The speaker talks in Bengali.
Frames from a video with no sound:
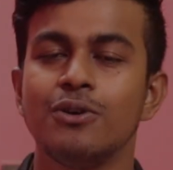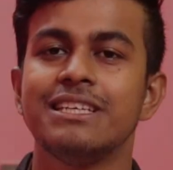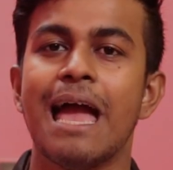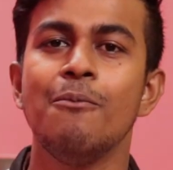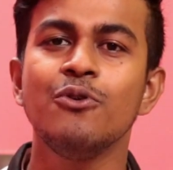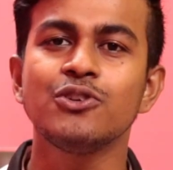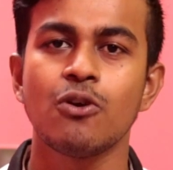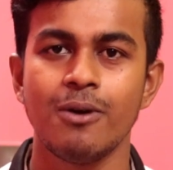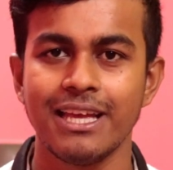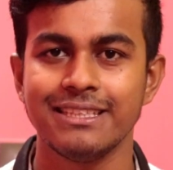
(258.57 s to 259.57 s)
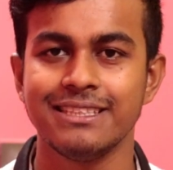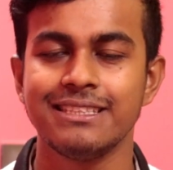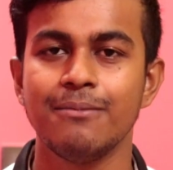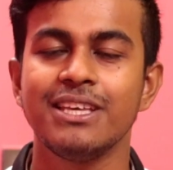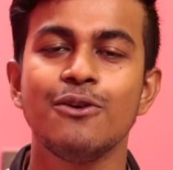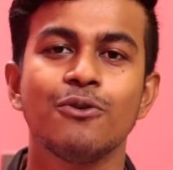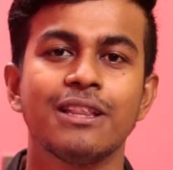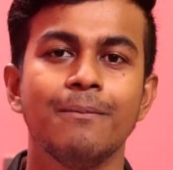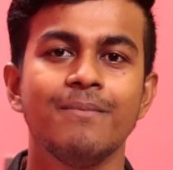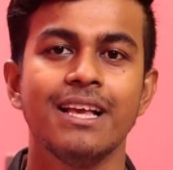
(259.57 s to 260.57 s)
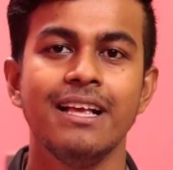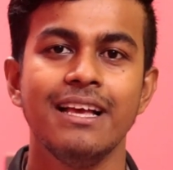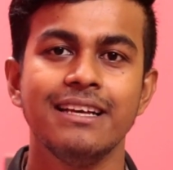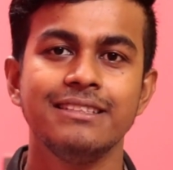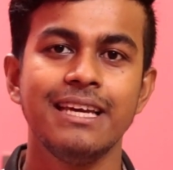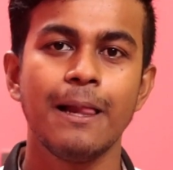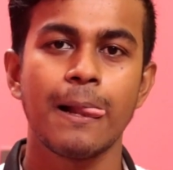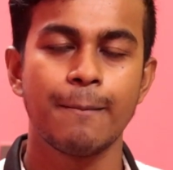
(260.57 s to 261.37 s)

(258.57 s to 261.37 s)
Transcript: করছি এমনও সময় গেছে যে আমি কি করতাম যে